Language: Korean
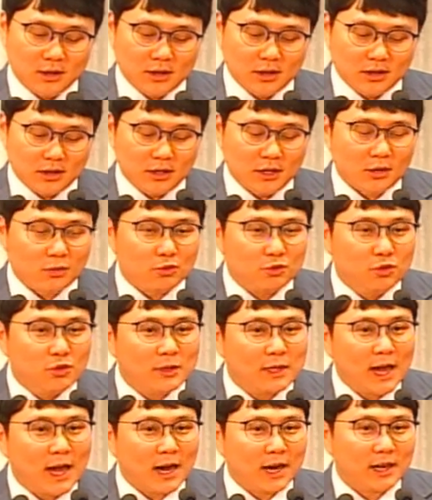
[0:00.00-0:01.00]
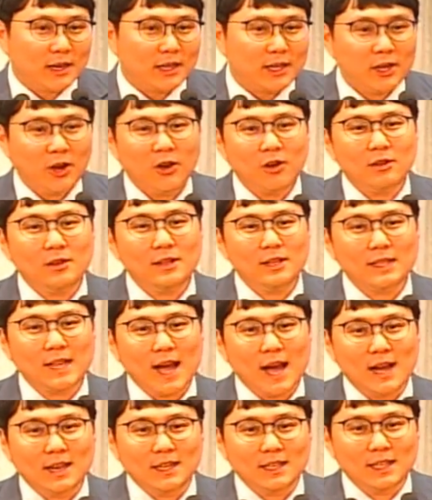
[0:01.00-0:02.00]
이 우상,
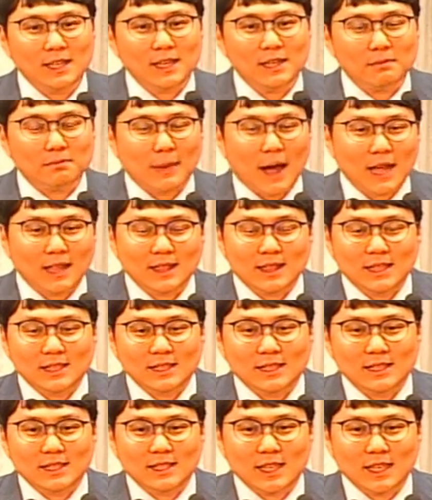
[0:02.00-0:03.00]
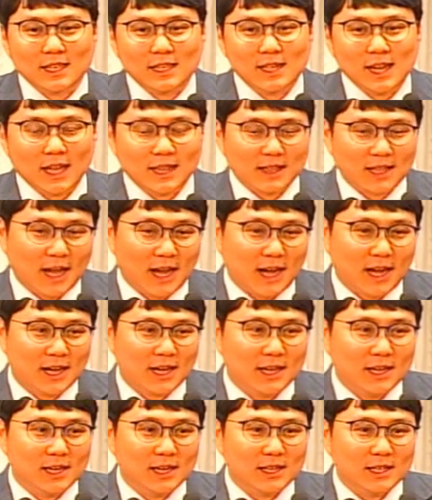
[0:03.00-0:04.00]
형상을 만드는 일을 한다.
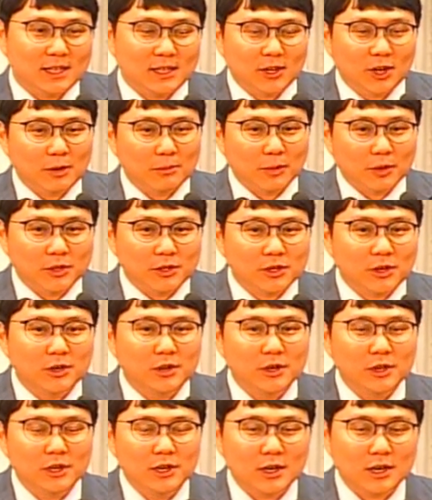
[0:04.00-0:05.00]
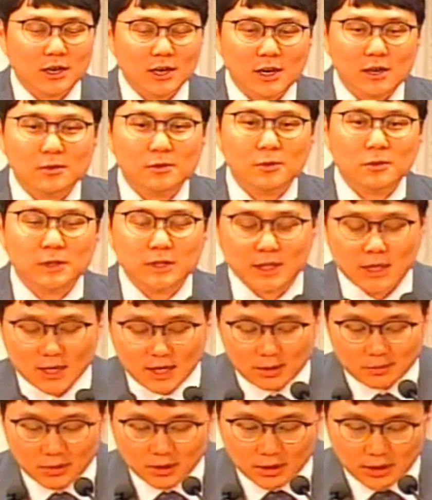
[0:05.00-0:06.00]
이걸 먼저 깔고
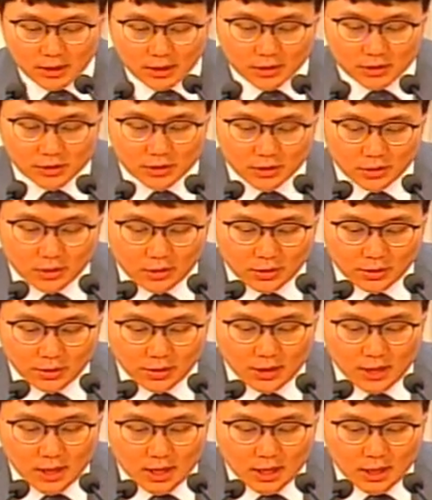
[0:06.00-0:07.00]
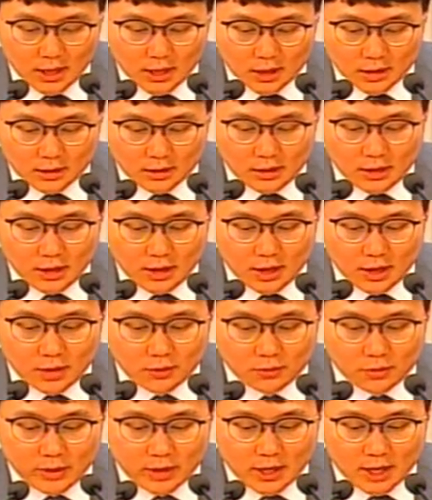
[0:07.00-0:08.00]
시작하면 되겠지요. 그러니까
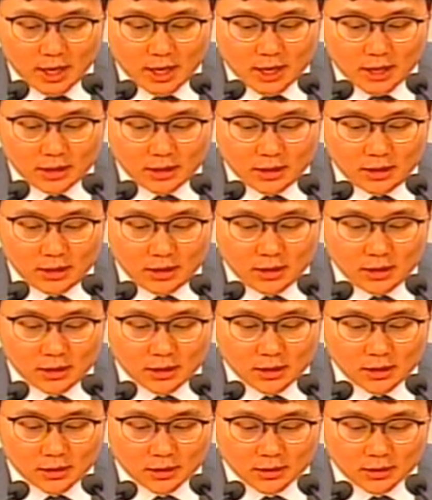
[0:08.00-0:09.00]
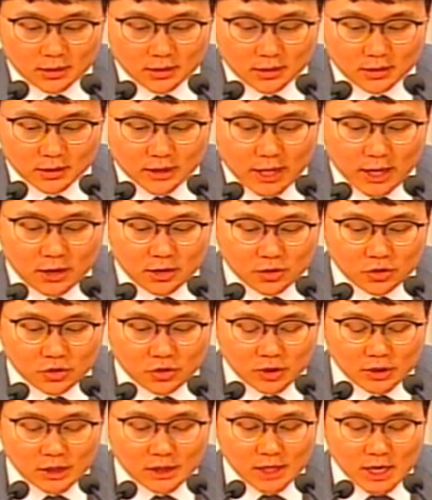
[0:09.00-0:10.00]
우리가 이 어,
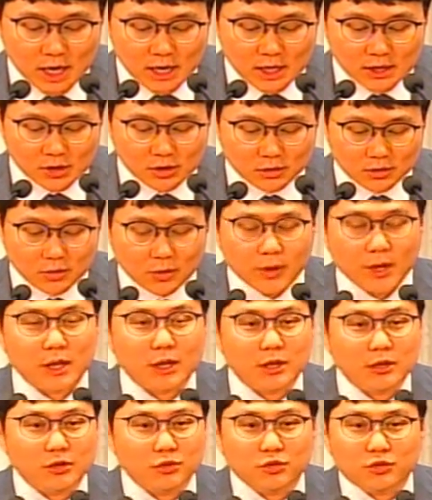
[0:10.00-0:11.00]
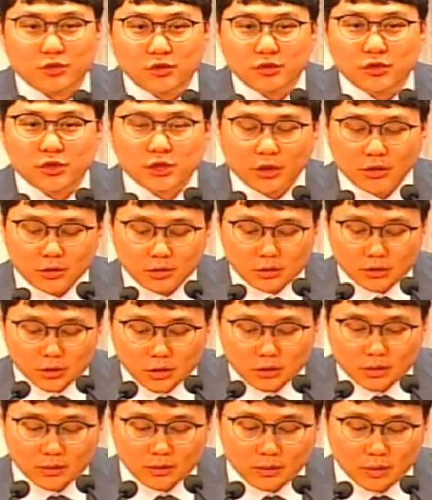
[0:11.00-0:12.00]
개혁주의 신학의 정통에는
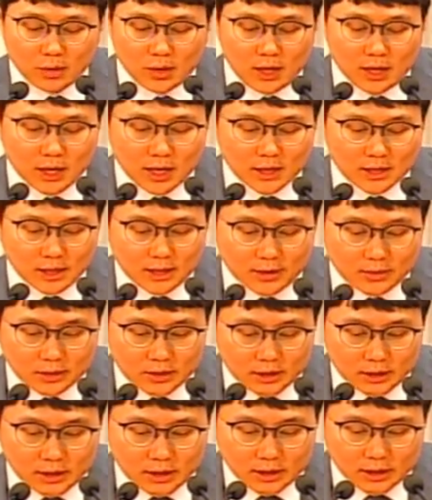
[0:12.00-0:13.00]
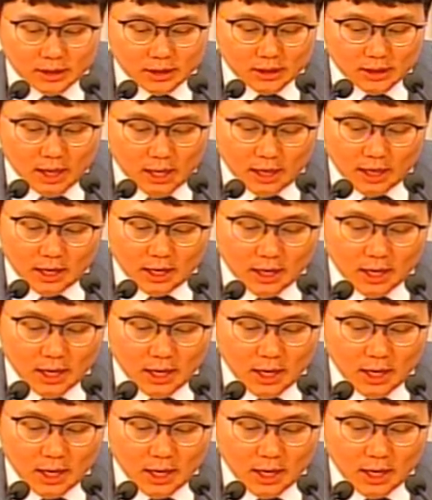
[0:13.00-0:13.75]
규정적 원리라는 것이 있는데